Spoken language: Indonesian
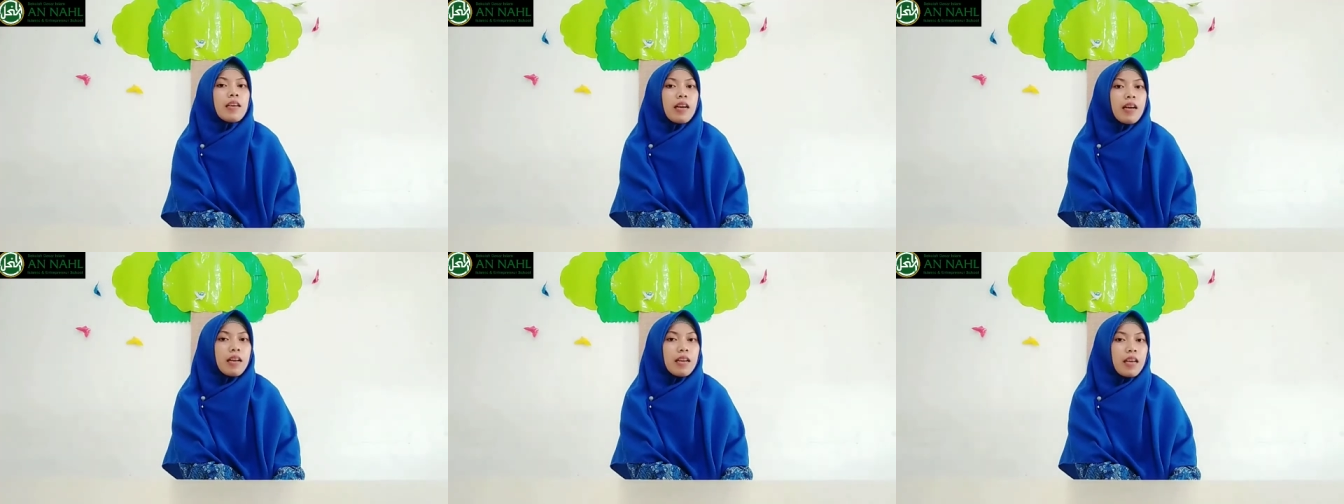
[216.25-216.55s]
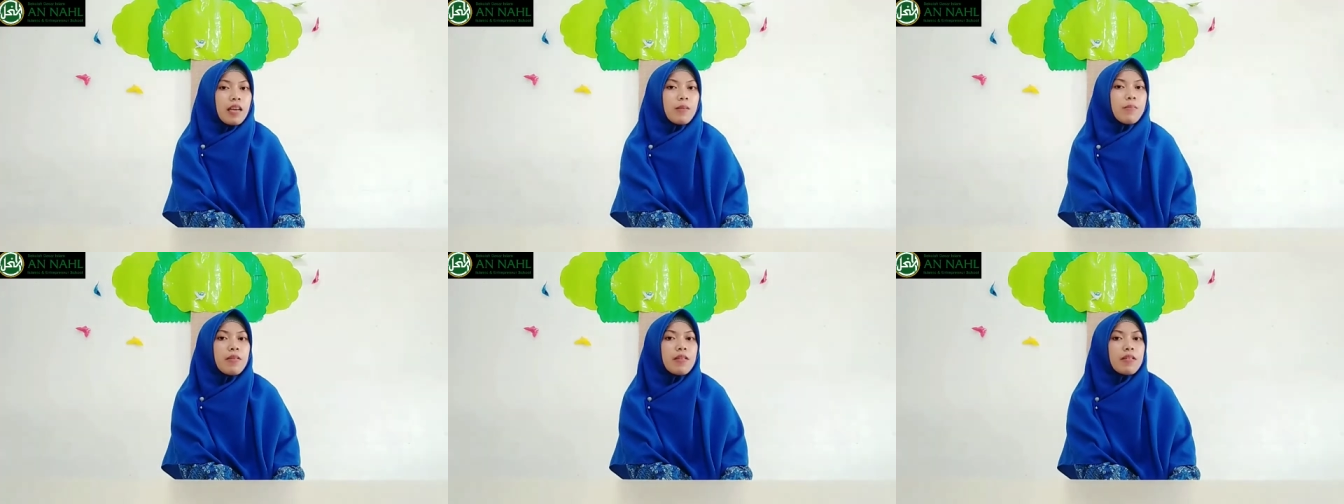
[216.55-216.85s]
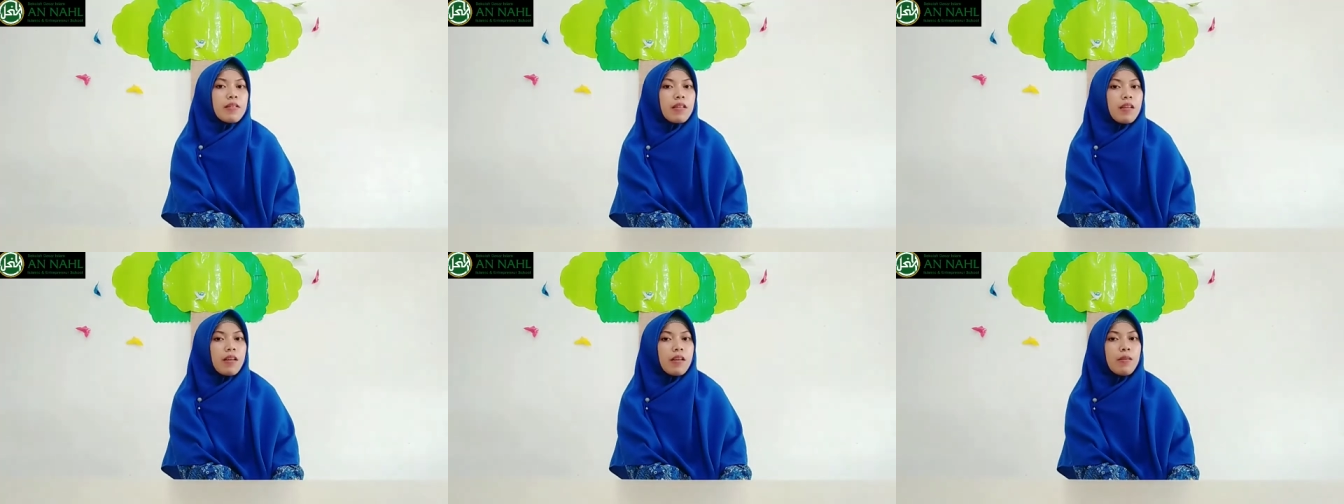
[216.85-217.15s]
Kalian
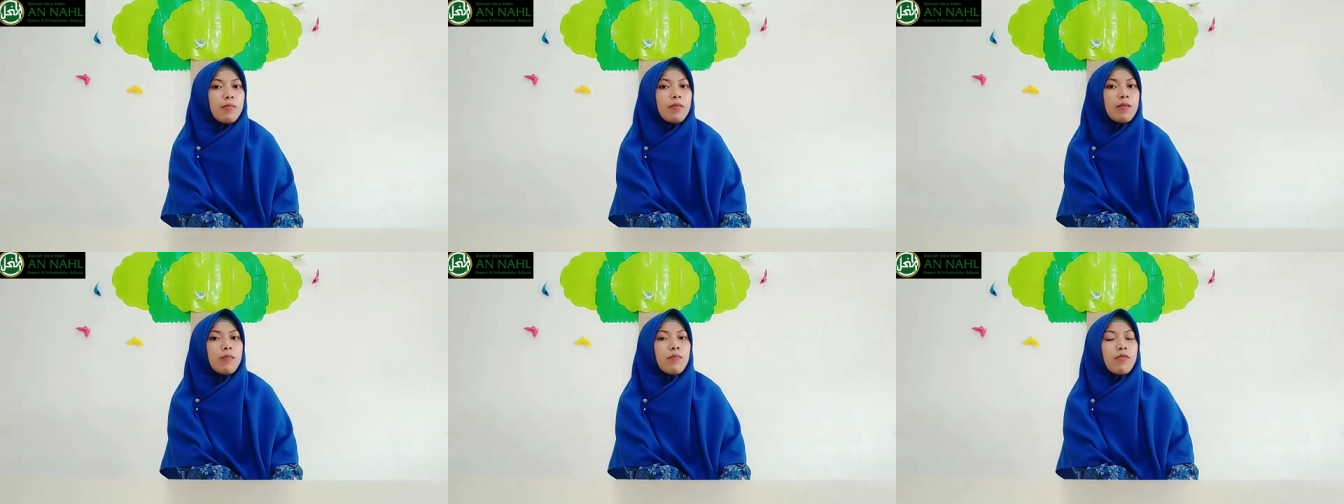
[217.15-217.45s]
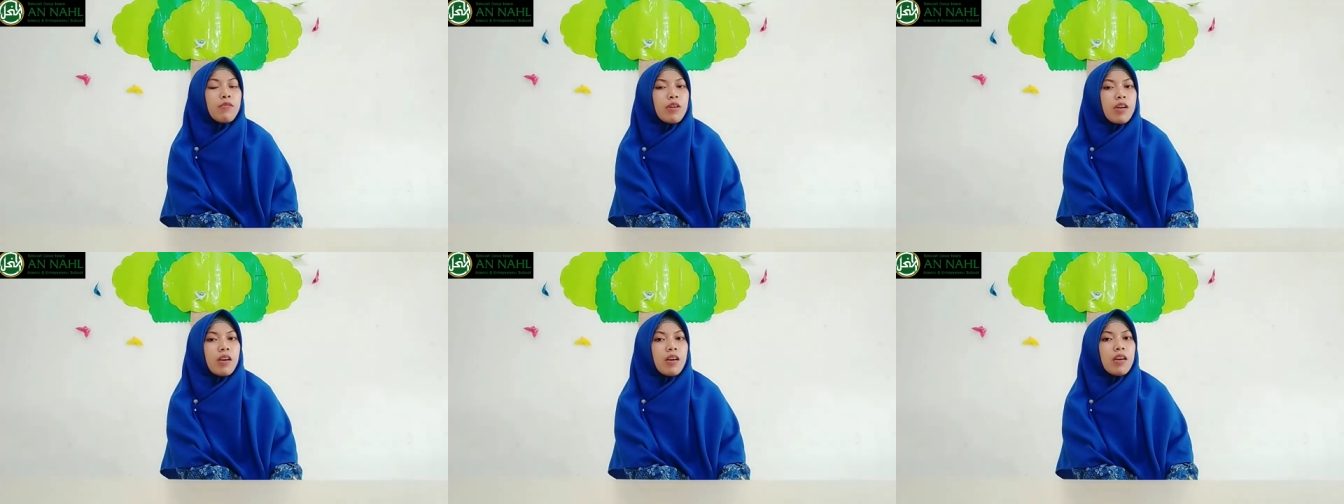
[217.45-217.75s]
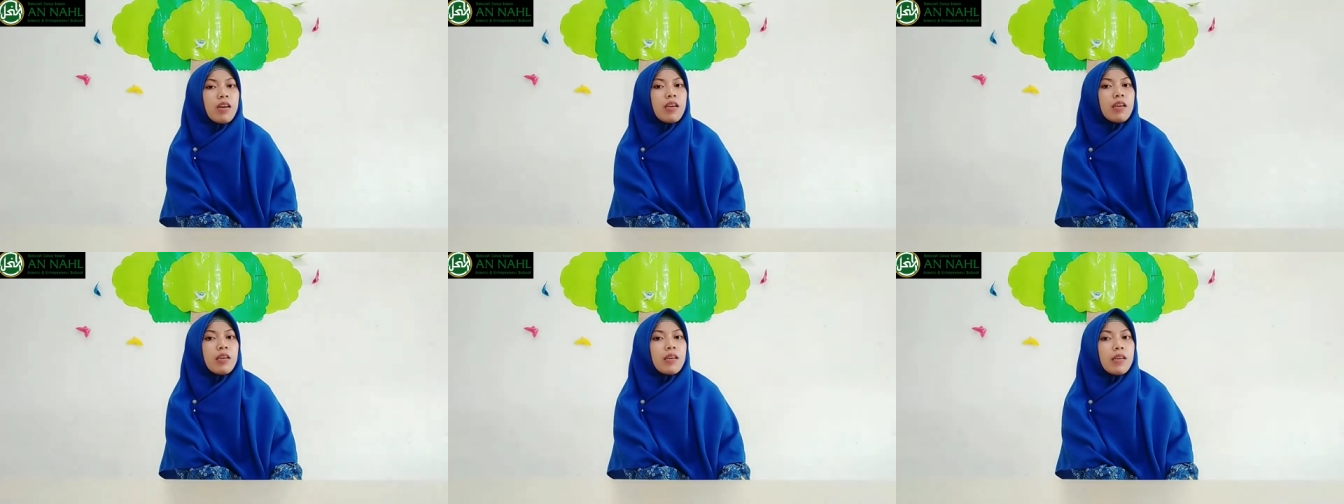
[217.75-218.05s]
bisa
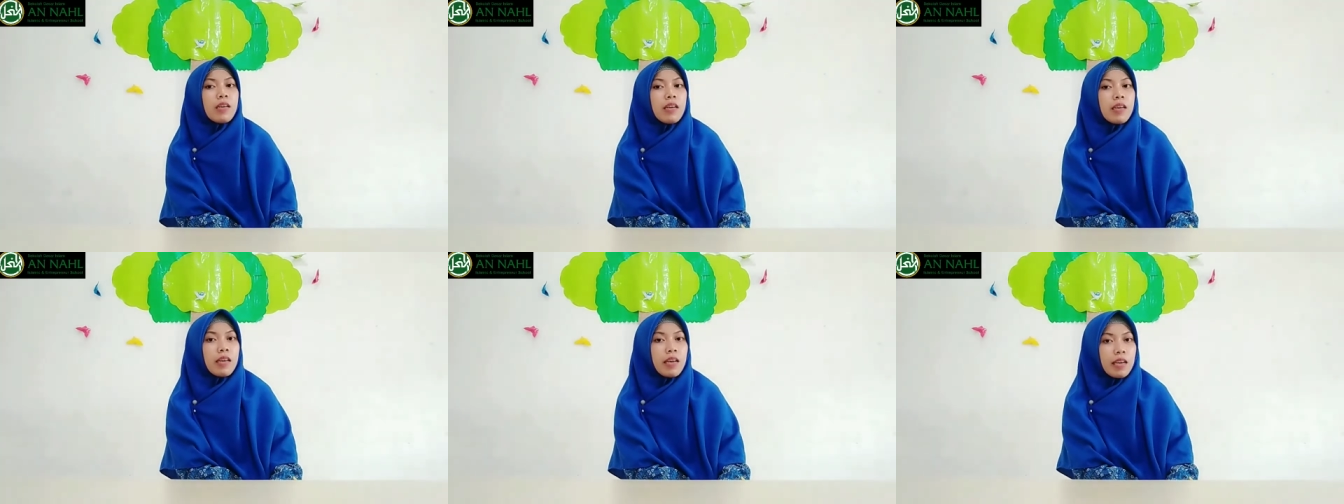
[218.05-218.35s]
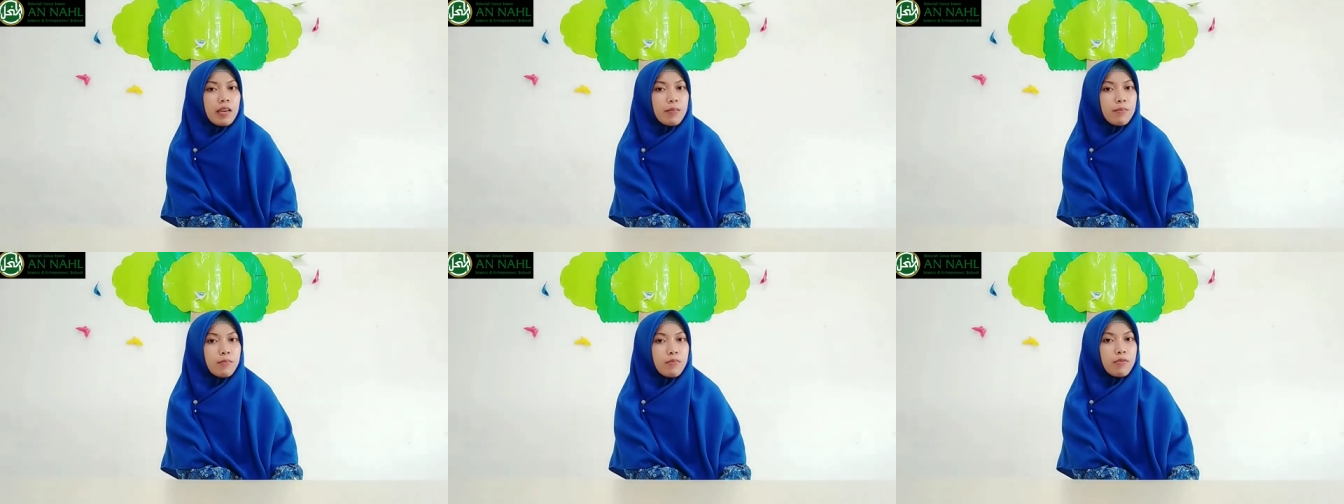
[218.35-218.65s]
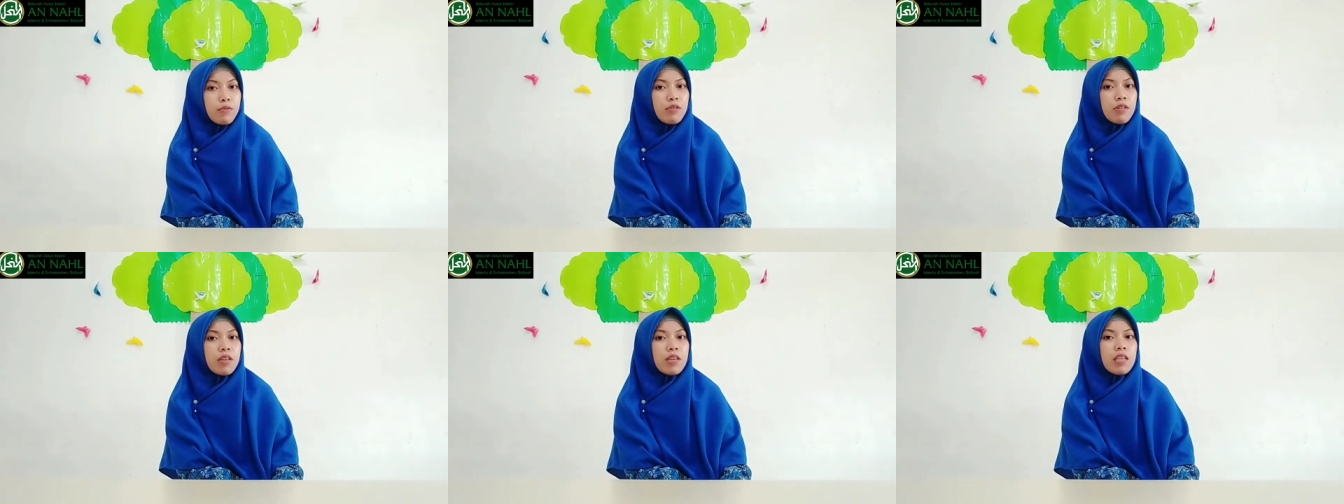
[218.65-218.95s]
membuka
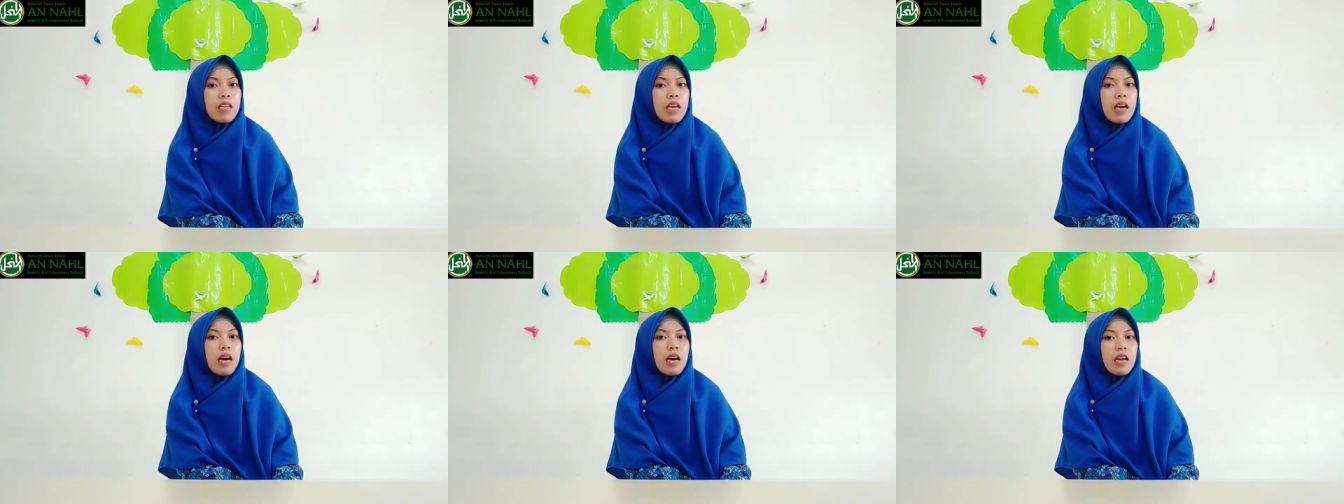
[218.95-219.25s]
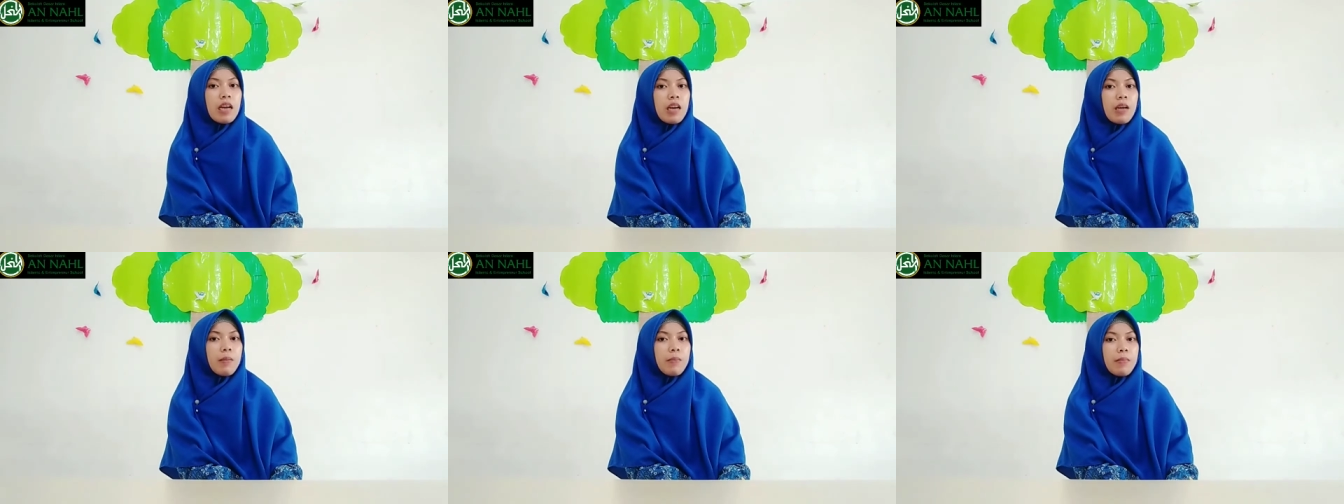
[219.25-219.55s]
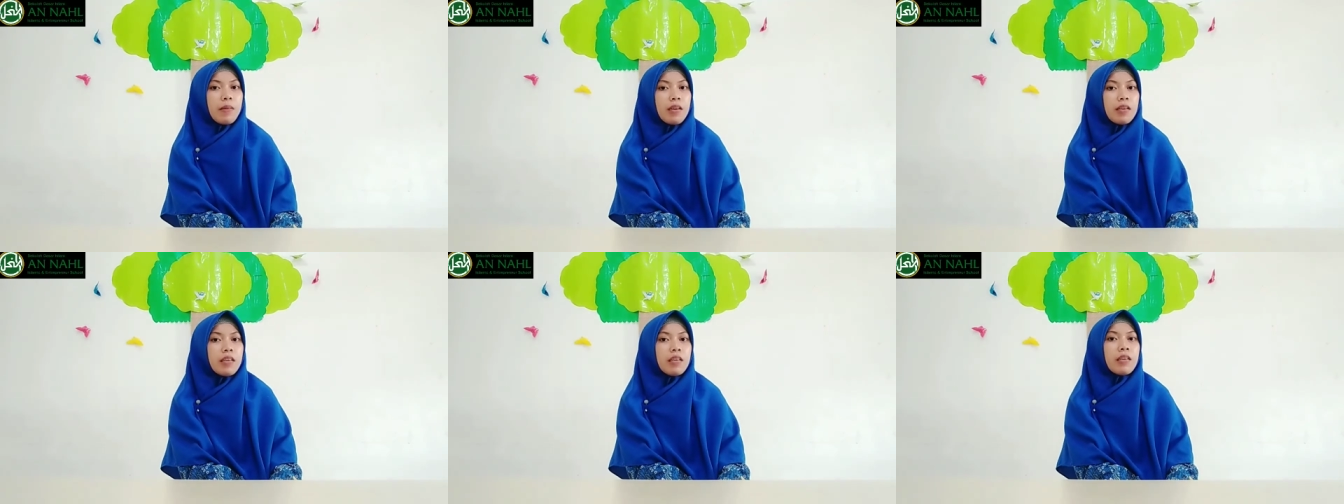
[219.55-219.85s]
handbook di
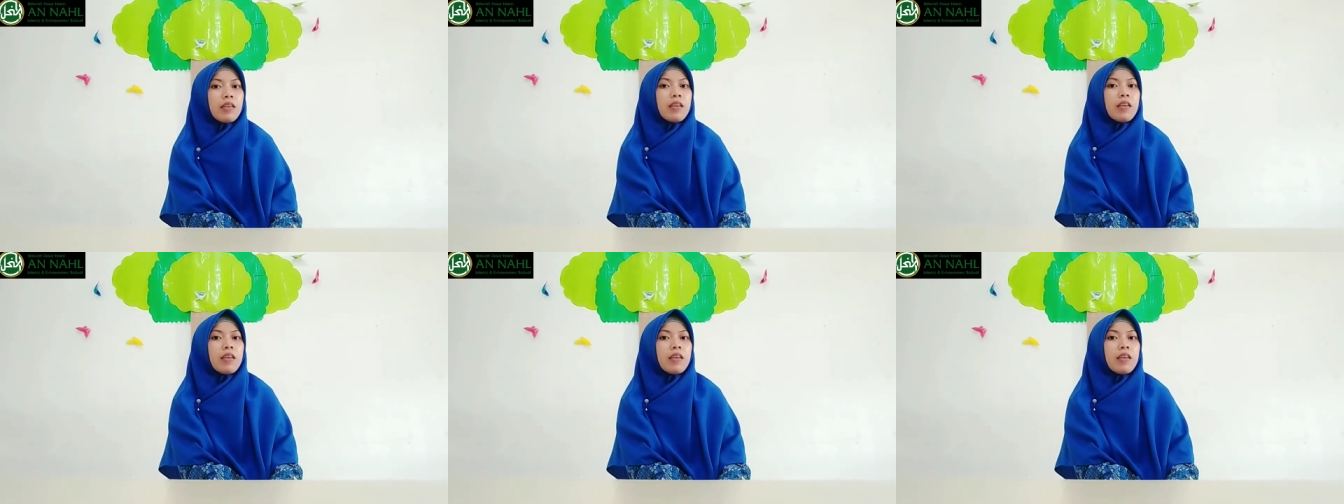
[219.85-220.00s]
halaman